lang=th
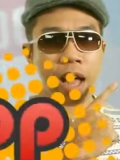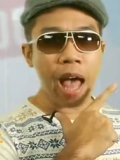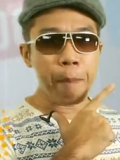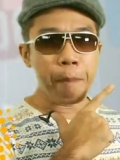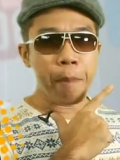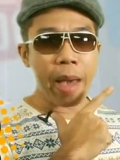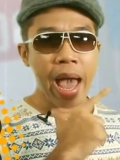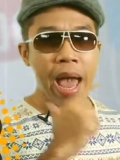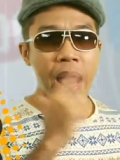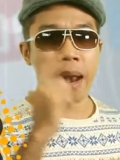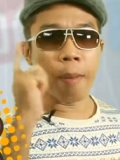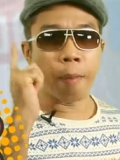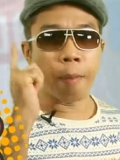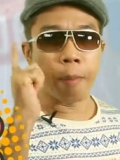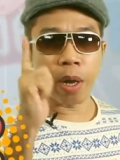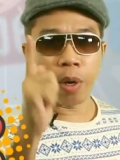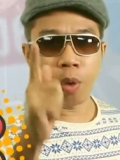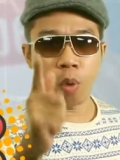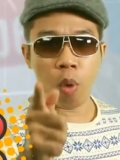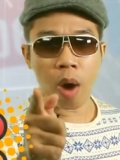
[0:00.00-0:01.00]
ร์ Appman
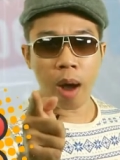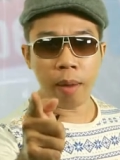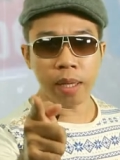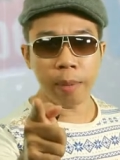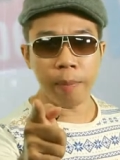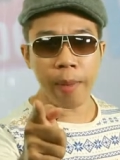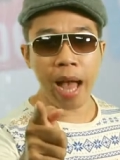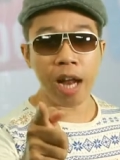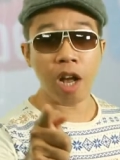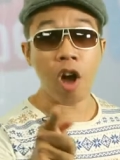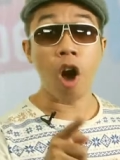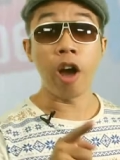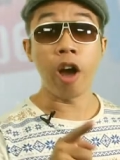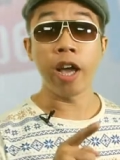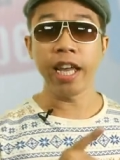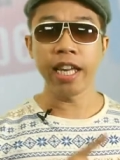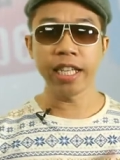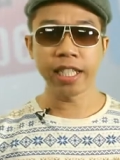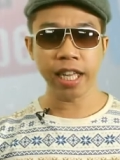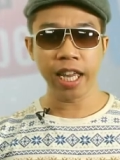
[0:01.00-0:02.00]
มาดูความสามารถของ
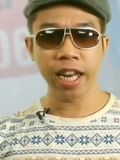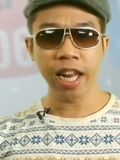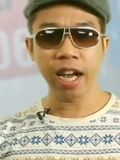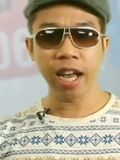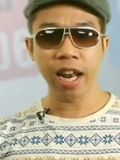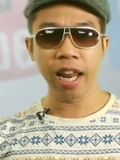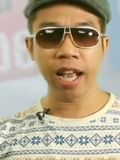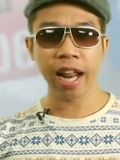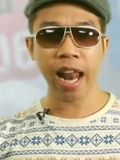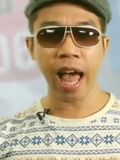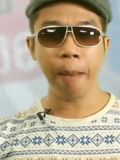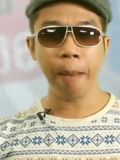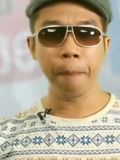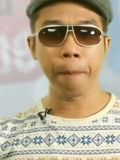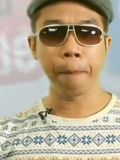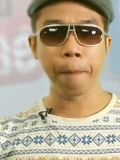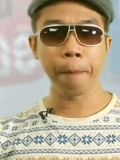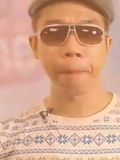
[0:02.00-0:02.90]
Insider กันเลยครับ